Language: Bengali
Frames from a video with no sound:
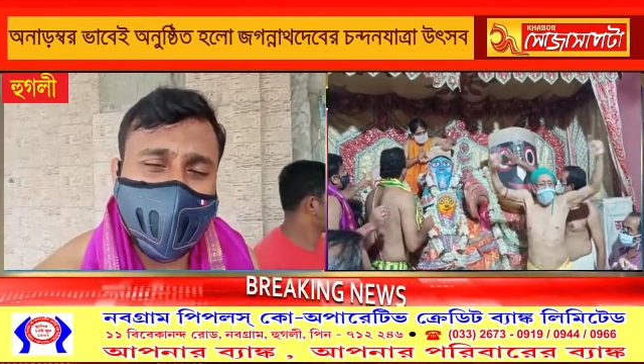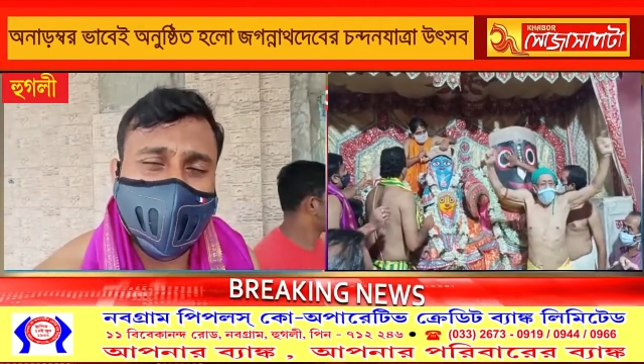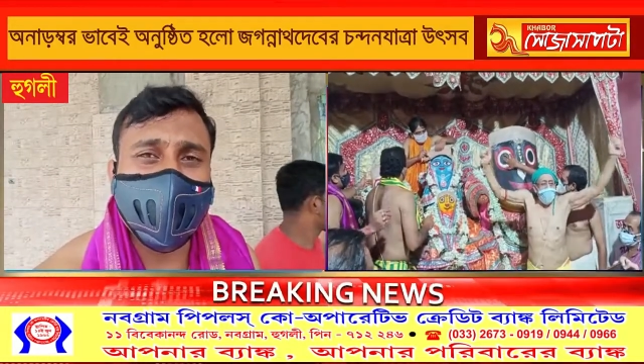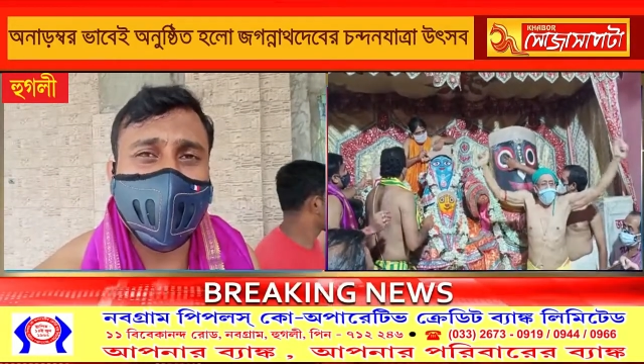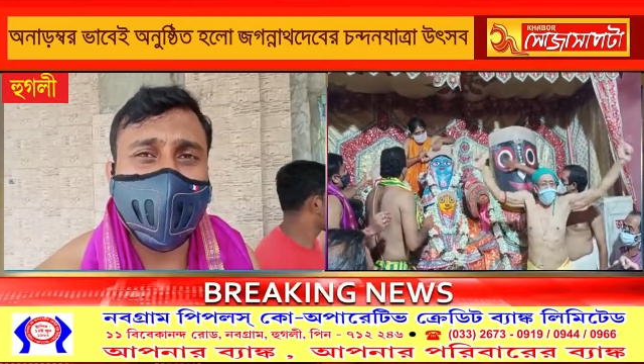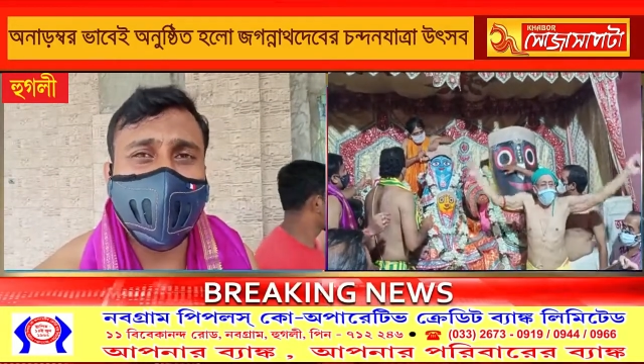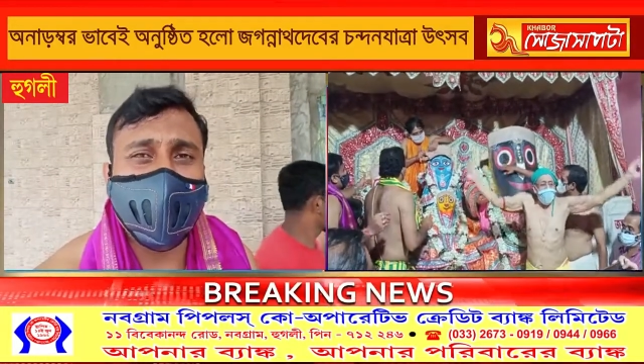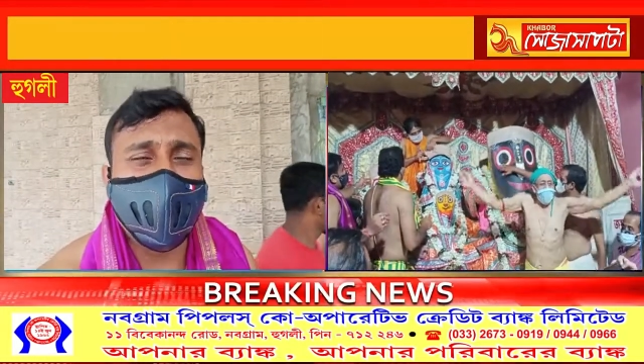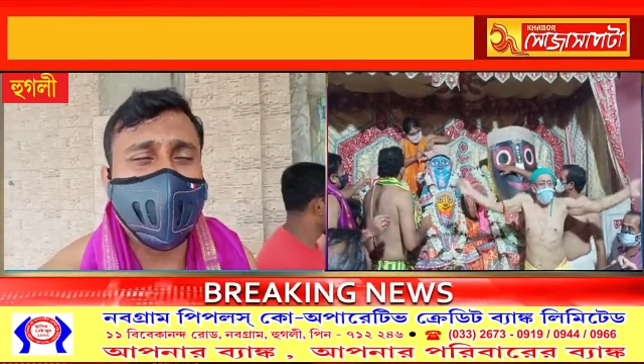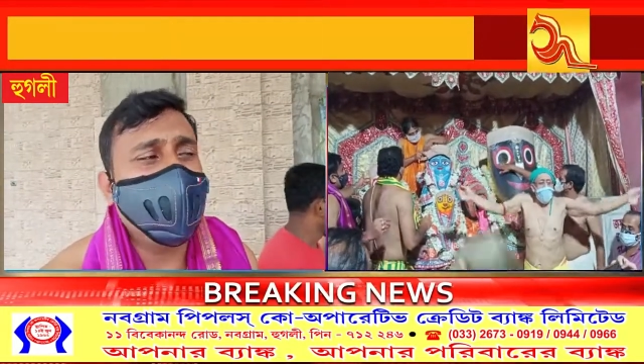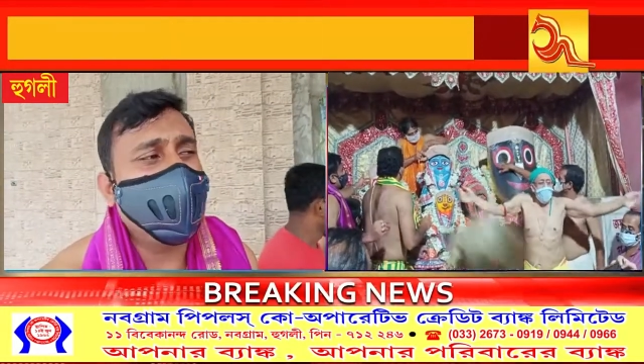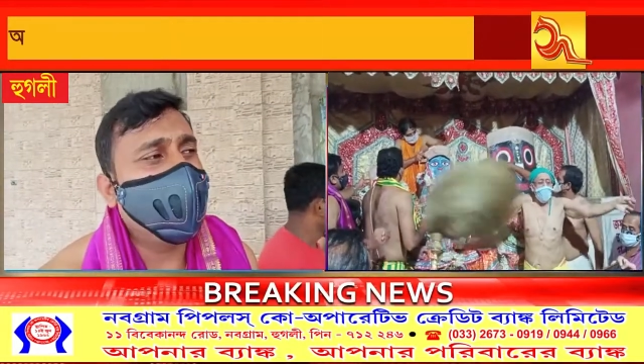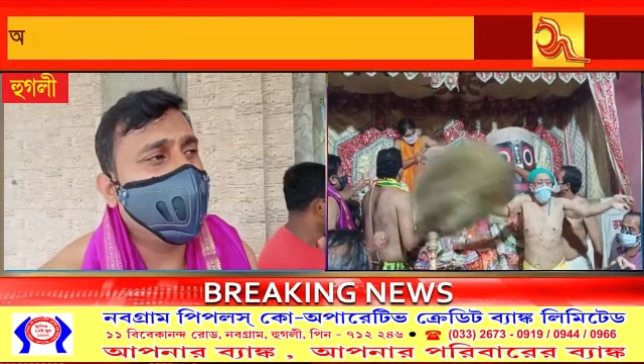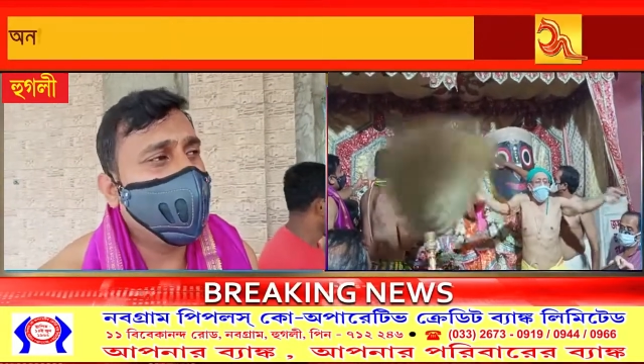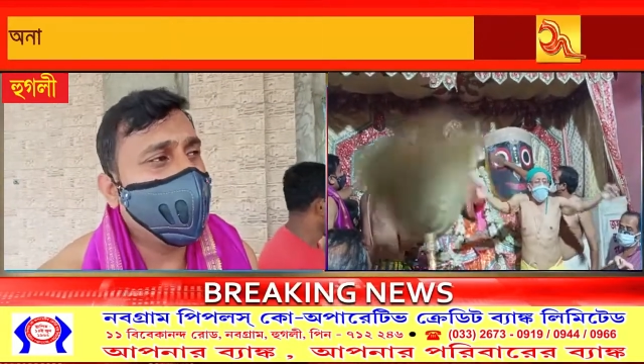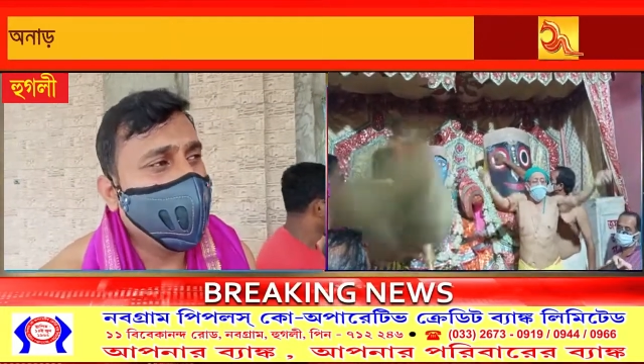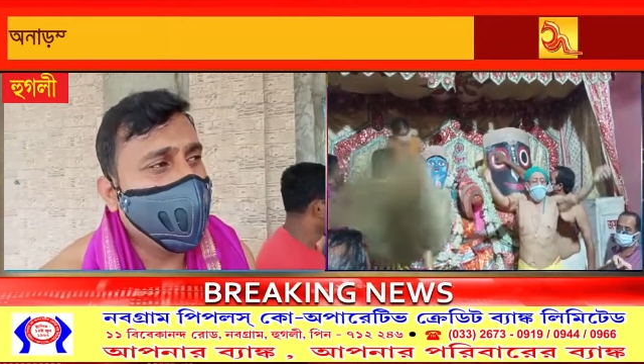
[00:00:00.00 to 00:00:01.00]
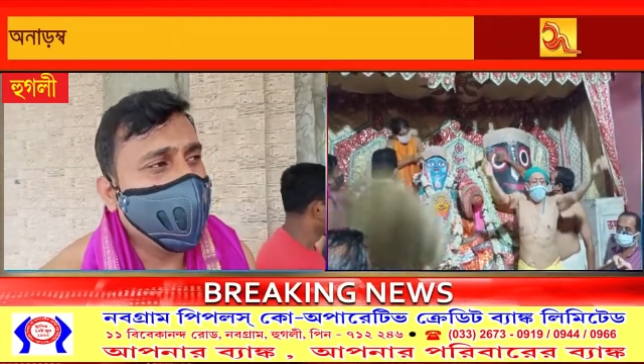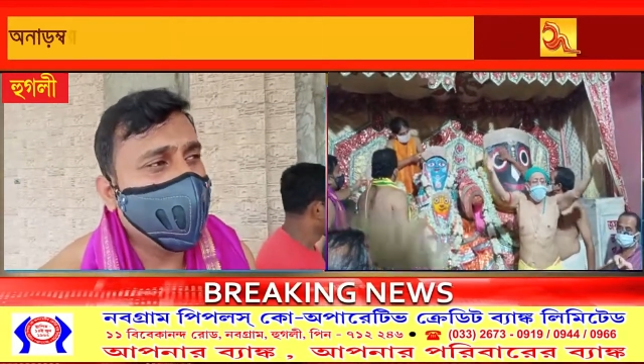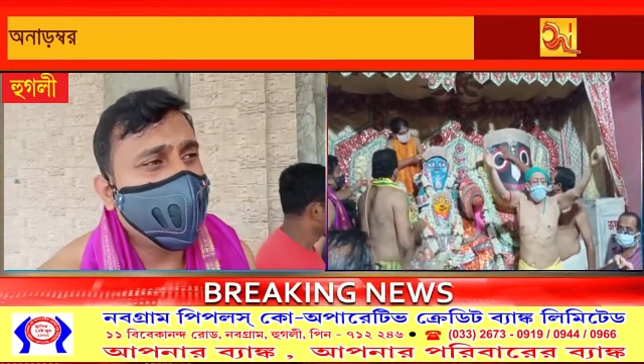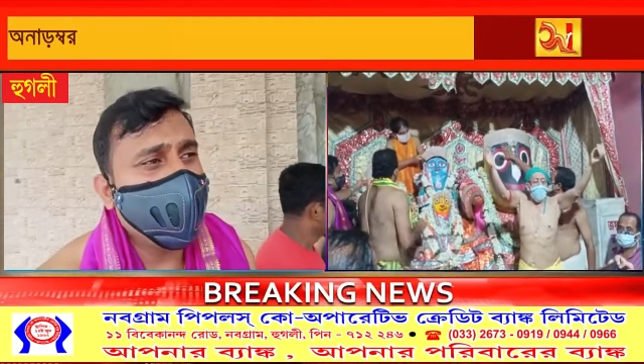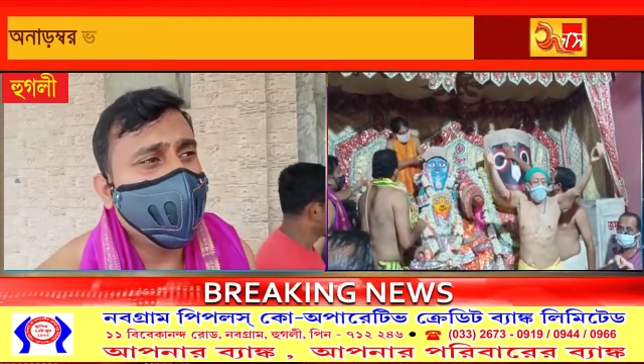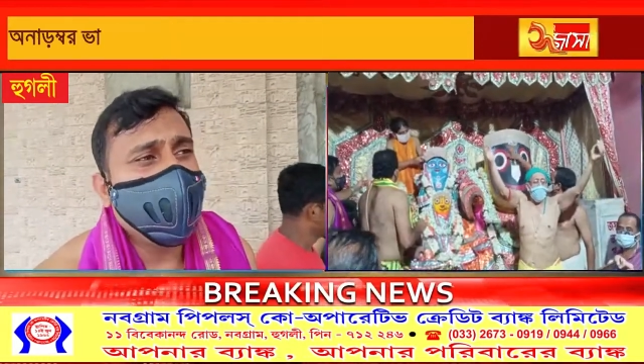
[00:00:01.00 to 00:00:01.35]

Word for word: দশমীর দিন এবং